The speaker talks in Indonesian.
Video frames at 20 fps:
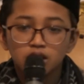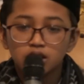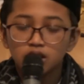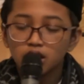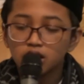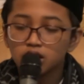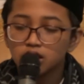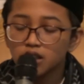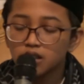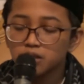
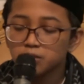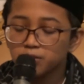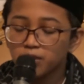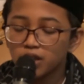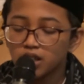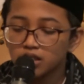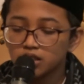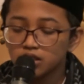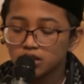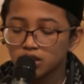dan yang
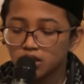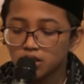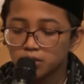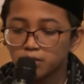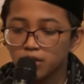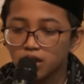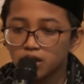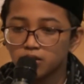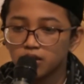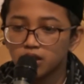paling
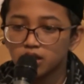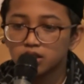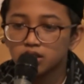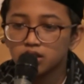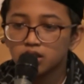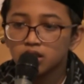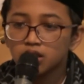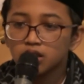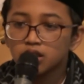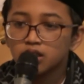dermawan.
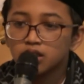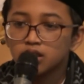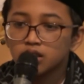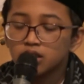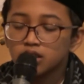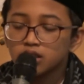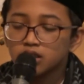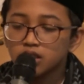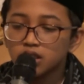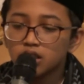
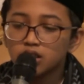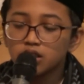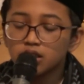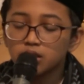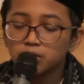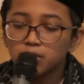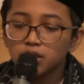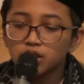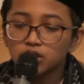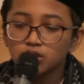Dia
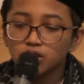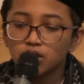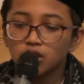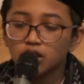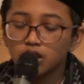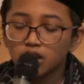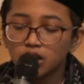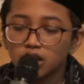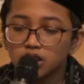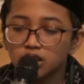termasuk
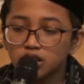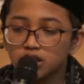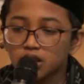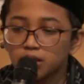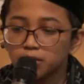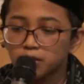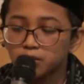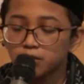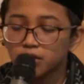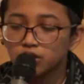orang yang
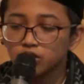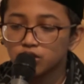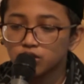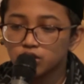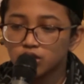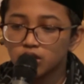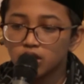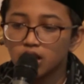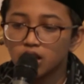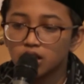dijamin masuk
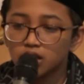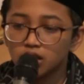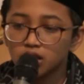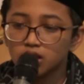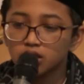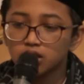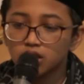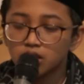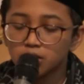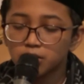surga
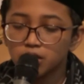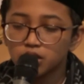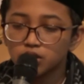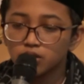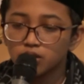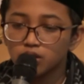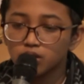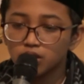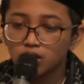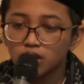dan
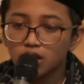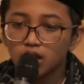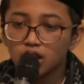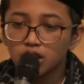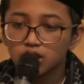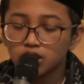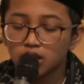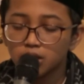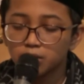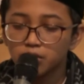termasuk
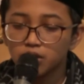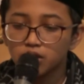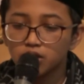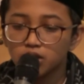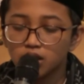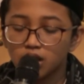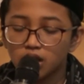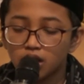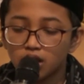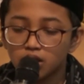asabi
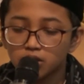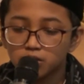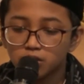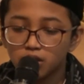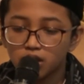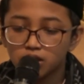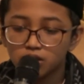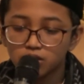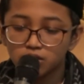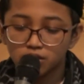al
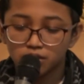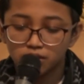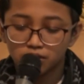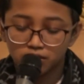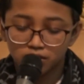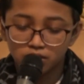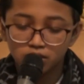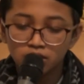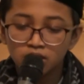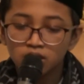
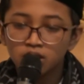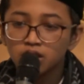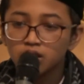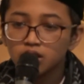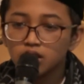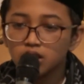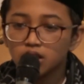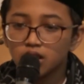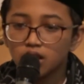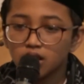
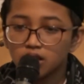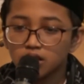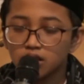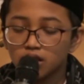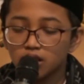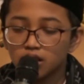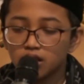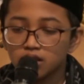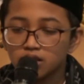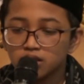dia
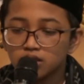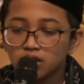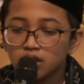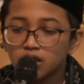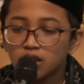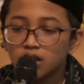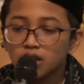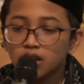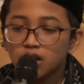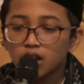adalah
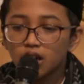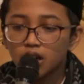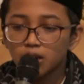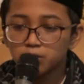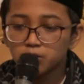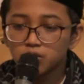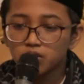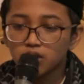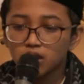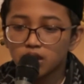
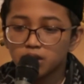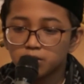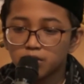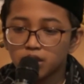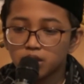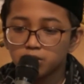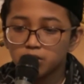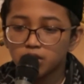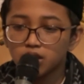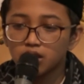
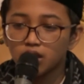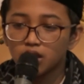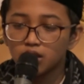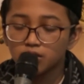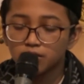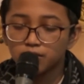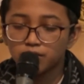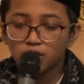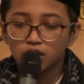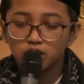Abdurrahman bin
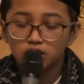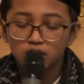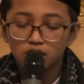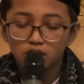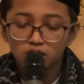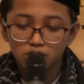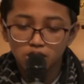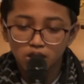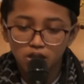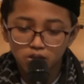Auf
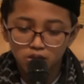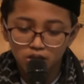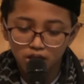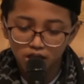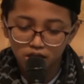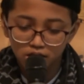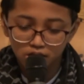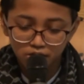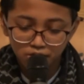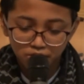radhiyallahu
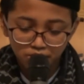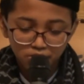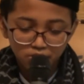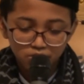an.